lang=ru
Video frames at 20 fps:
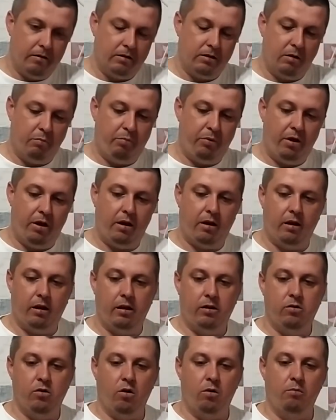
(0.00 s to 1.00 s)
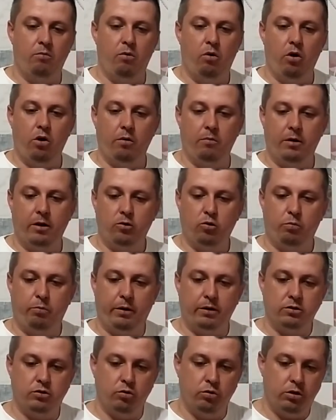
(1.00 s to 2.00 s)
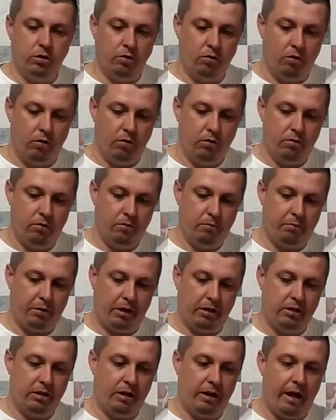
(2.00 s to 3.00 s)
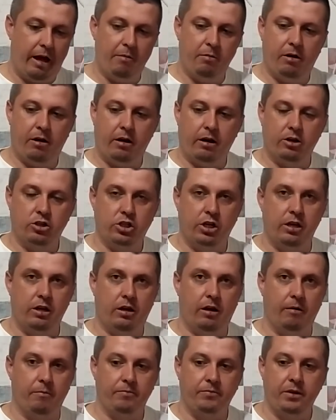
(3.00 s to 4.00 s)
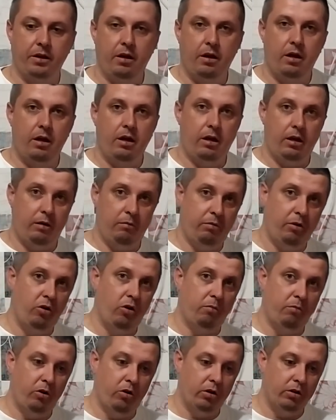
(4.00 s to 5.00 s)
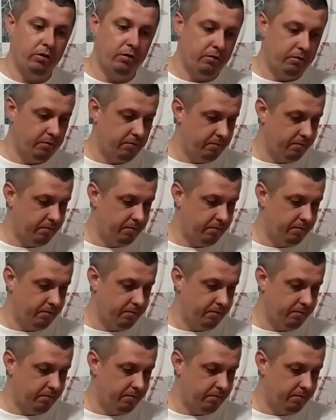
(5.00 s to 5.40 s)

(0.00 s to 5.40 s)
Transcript: Теперь идем моем эту посудину, протираем хорошенько и берем лен.